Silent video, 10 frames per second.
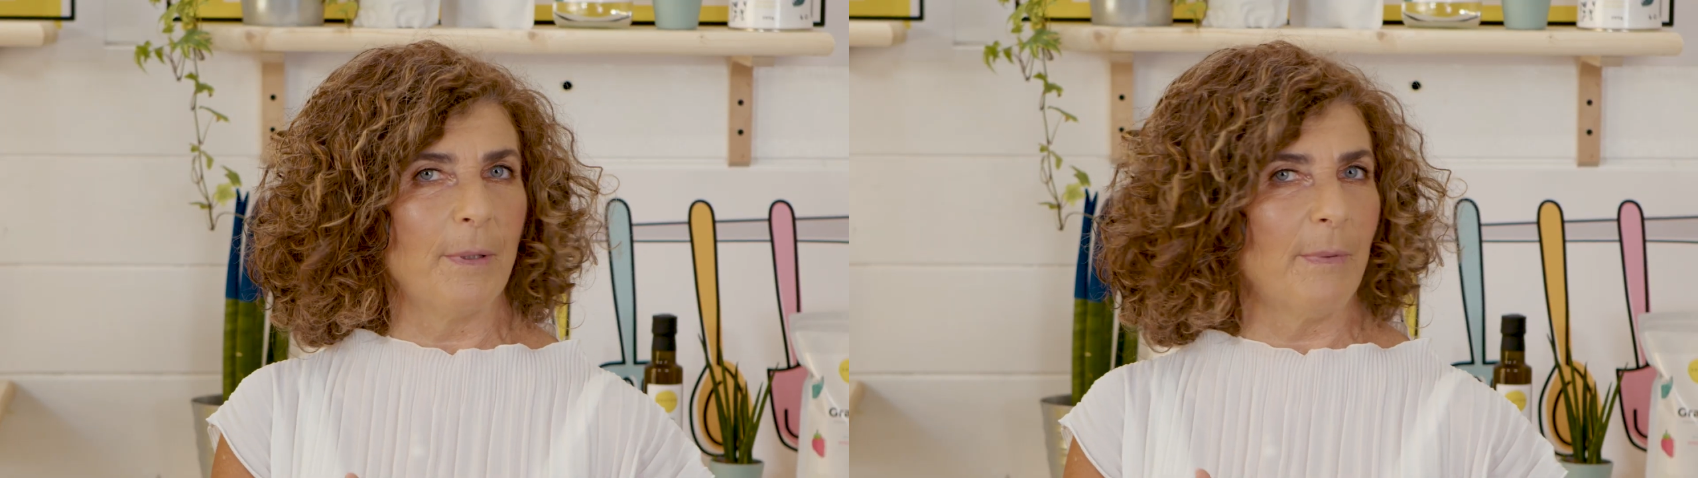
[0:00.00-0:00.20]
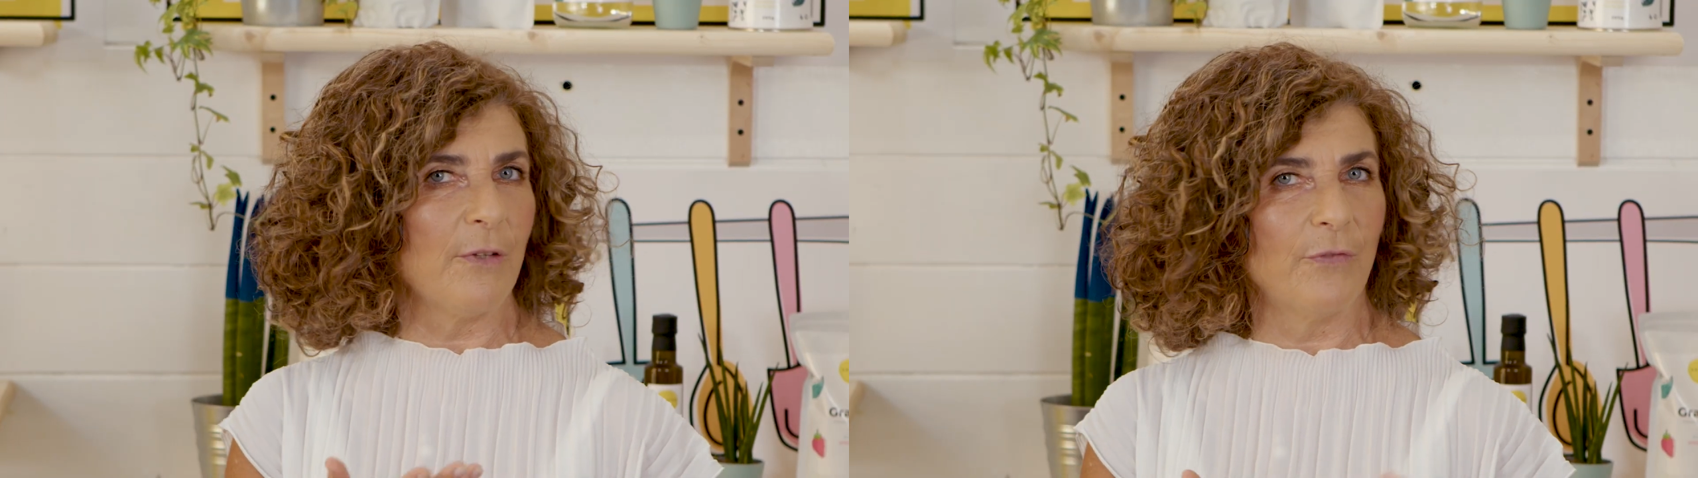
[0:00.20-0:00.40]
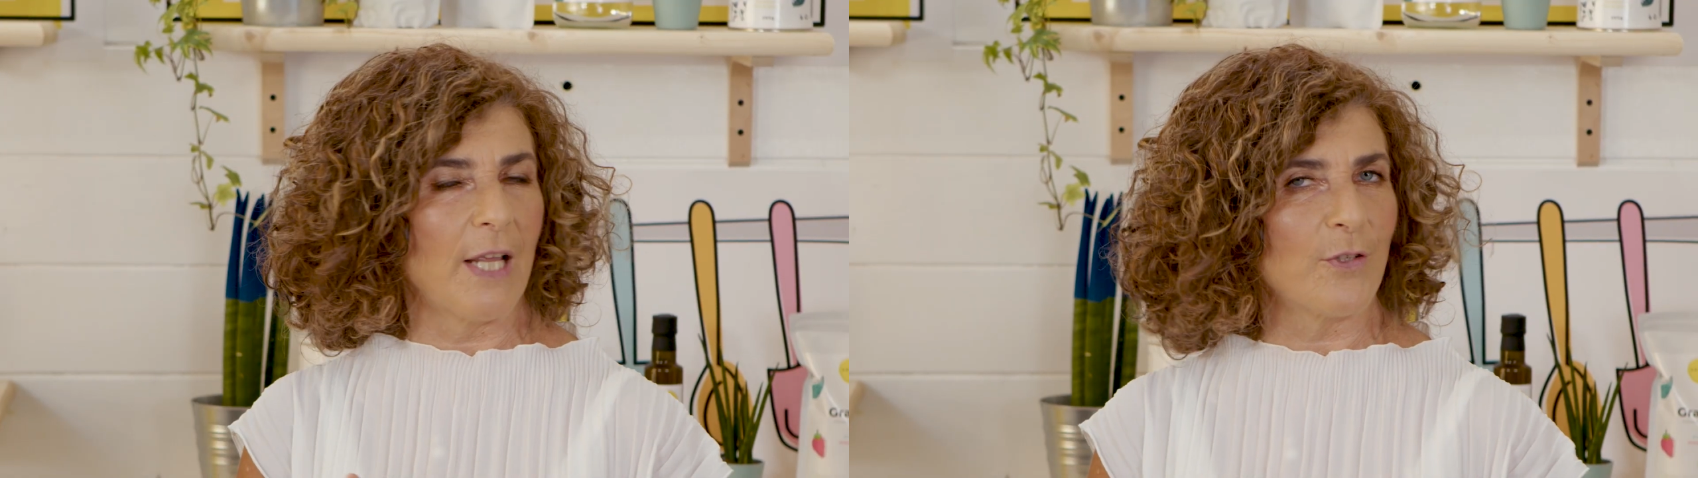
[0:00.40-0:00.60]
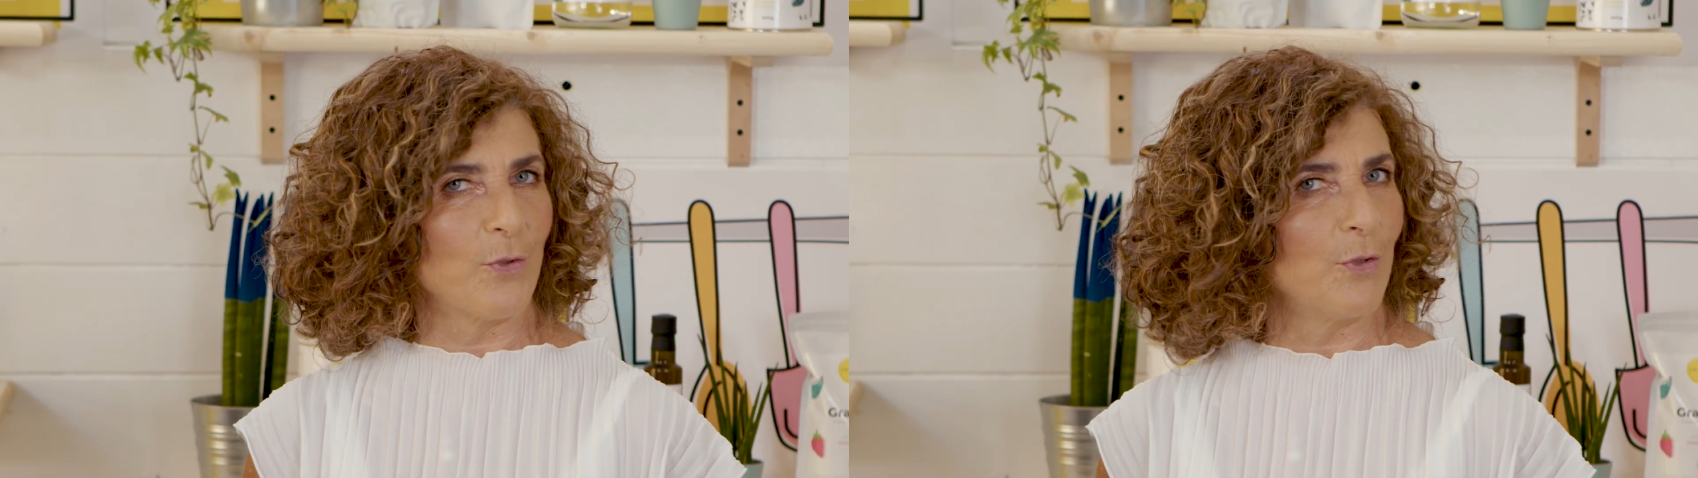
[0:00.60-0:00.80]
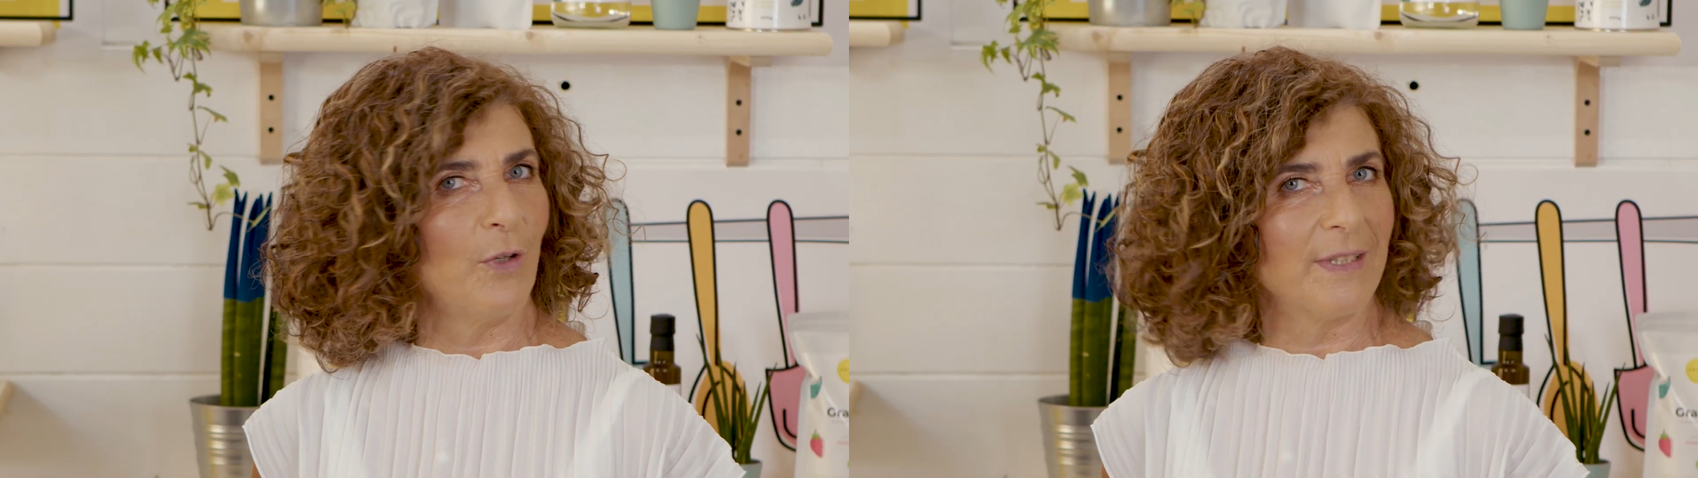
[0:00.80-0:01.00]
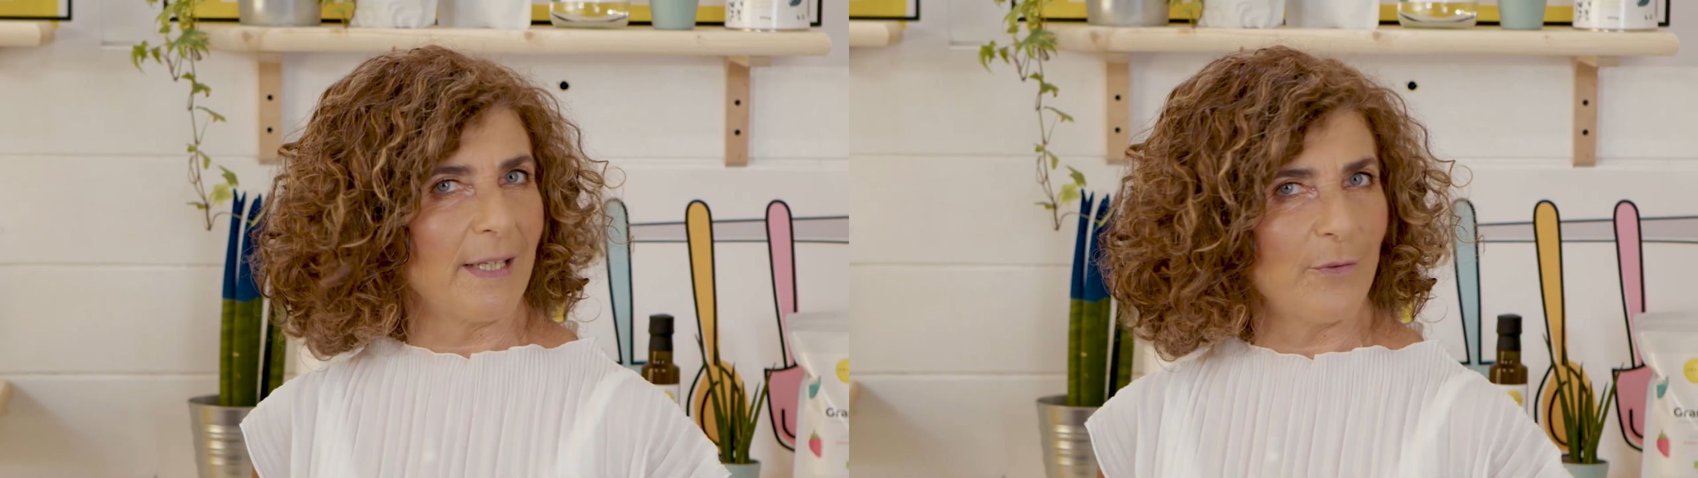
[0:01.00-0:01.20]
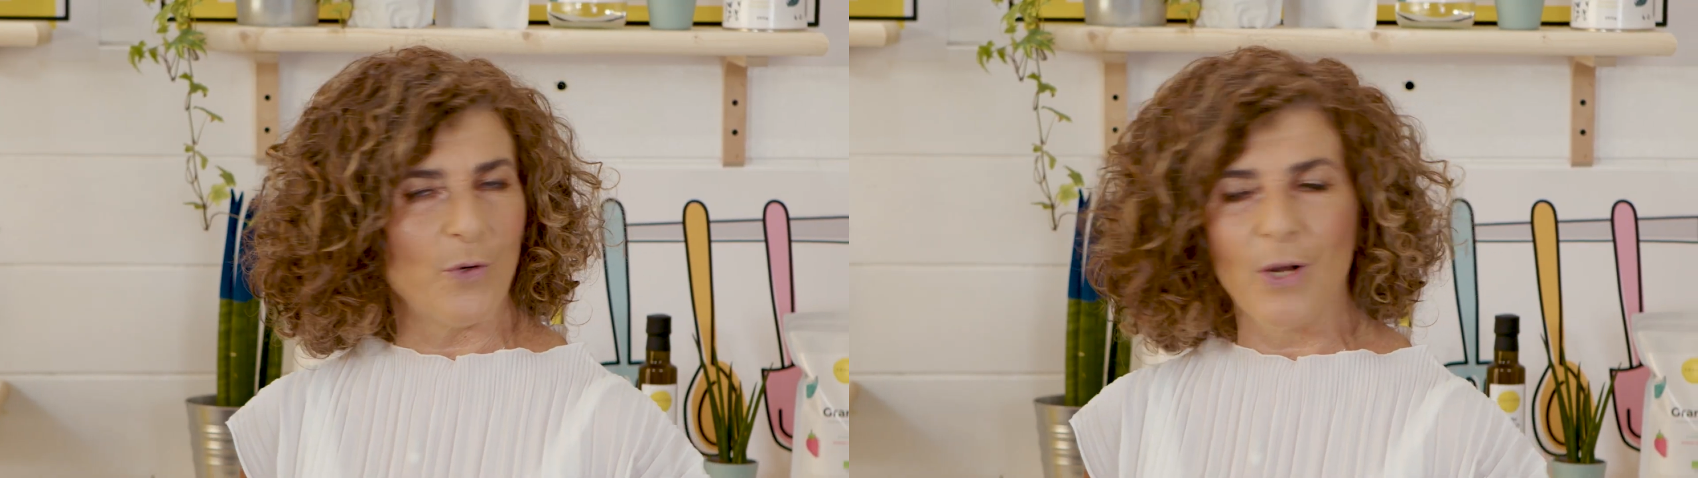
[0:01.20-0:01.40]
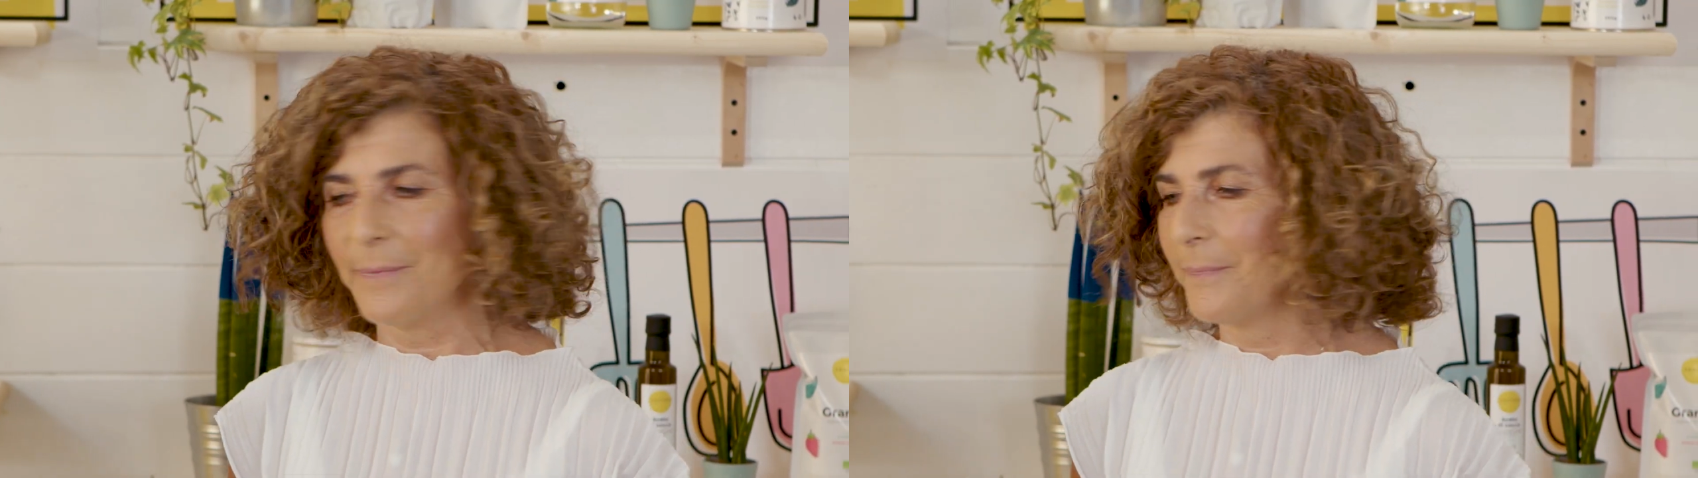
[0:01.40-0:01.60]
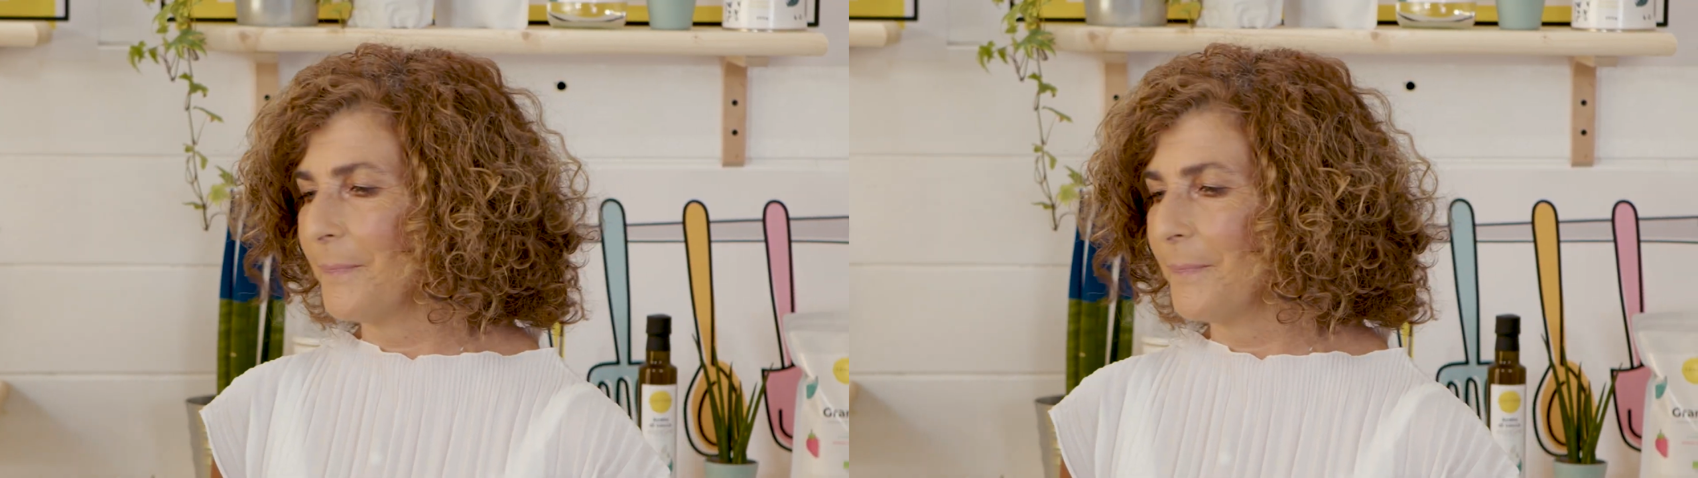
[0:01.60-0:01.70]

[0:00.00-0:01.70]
prepari fresco ogni volta che vuoi.